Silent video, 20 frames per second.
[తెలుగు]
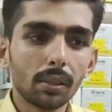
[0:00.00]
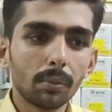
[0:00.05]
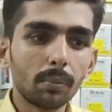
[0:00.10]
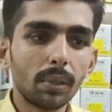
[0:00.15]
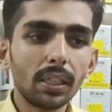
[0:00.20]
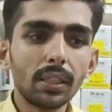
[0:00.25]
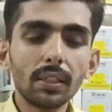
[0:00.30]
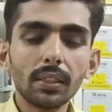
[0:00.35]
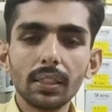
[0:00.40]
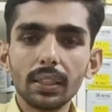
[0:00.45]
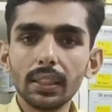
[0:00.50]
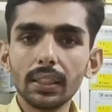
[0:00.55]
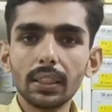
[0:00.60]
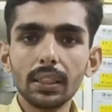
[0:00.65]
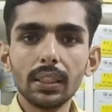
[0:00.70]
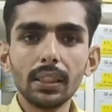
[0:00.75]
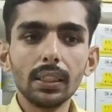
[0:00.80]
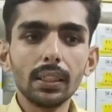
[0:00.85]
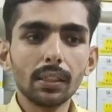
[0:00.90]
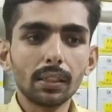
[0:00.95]
బట్
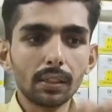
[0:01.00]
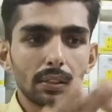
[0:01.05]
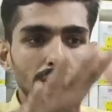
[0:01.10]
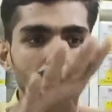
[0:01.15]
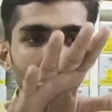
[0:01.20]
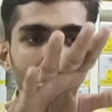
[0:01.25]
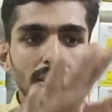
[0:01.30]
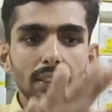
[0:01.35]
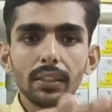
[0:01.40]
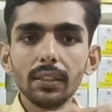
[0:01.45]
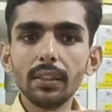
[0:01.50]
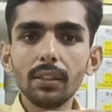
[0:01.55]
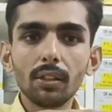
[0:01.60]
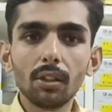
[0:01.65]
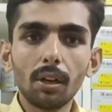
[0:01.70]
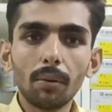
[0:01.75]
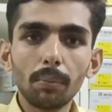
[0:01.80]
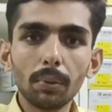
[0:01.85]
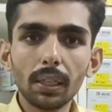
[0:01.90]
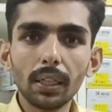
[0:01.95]
దీనికి ఇచ్చింది
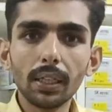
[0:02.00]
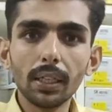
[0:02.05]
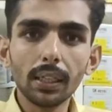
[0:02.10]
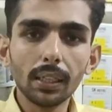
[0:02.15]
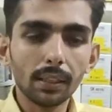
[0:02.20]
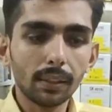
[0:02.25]
లోపలే